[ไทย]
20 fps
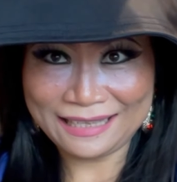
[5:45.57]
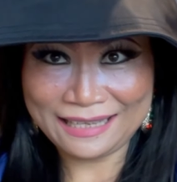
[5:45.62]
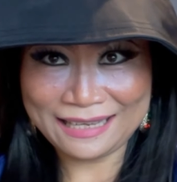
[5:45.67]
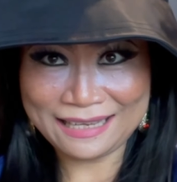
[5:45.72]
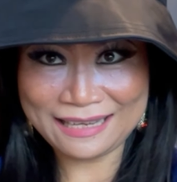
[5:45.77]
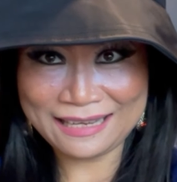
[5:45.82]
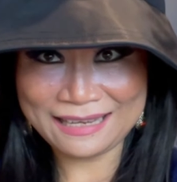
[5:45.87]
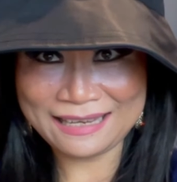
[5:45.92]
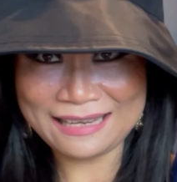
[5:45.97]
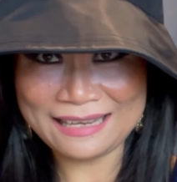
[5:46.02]

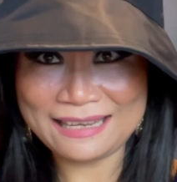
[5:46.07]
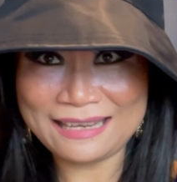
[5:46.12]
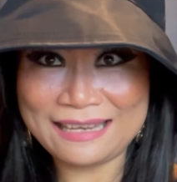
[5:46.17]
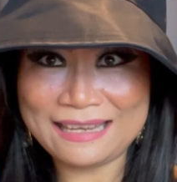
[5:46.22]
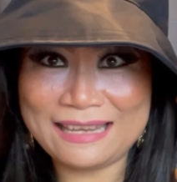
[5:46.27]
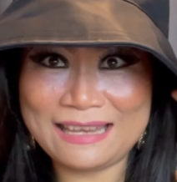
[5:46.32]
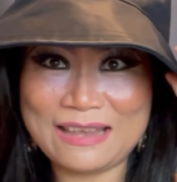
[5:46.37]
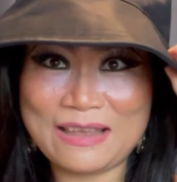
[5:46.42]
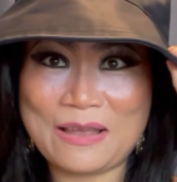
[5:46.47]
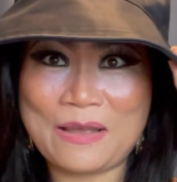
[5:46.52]
นี่
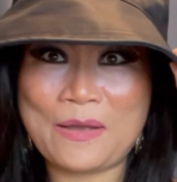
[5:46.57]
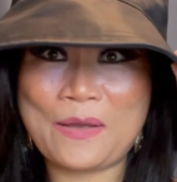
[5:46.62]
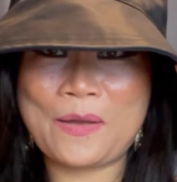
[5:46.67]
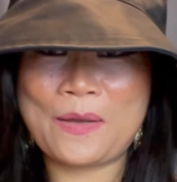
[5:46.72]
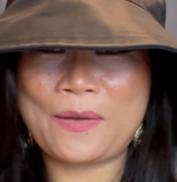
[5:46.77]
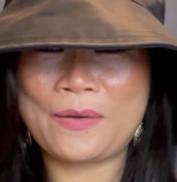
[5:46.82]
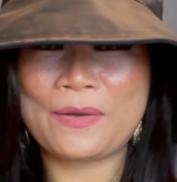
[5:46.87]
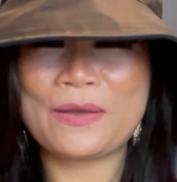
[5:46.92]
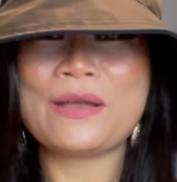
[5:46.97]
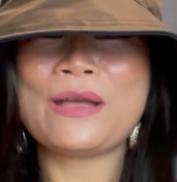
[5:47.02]

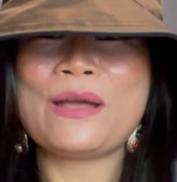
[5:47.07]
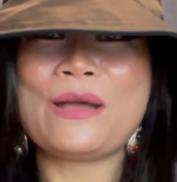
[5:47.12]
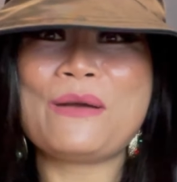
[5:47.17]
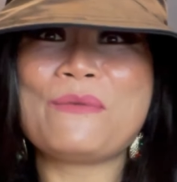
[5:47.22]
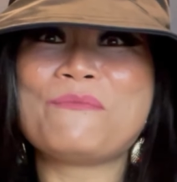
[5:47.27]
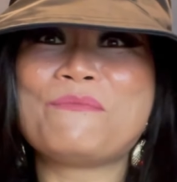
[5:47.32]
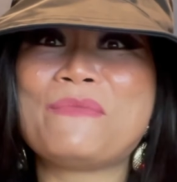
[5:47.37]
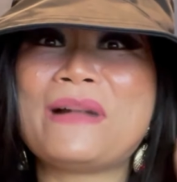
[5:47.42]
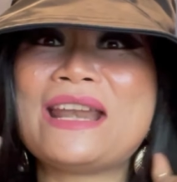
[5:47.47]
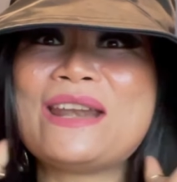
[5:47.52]

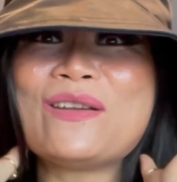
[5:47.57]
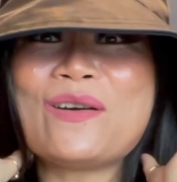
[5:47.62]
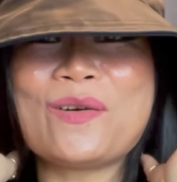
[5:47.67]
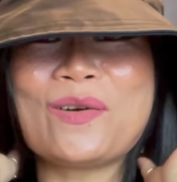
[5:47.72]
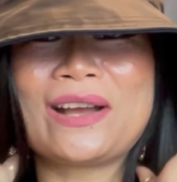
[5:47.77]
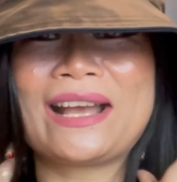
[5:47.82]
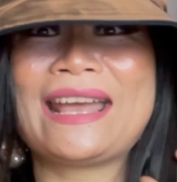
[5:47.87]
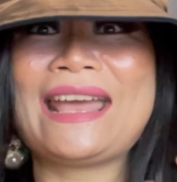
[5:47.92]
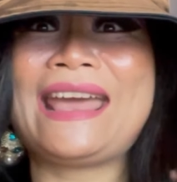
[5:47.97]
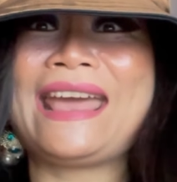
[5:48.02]
มันโอ
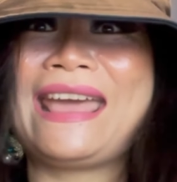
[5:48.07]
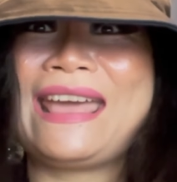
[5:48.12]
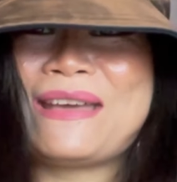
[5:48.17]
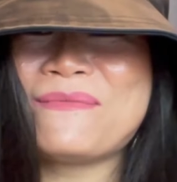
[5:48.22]
เค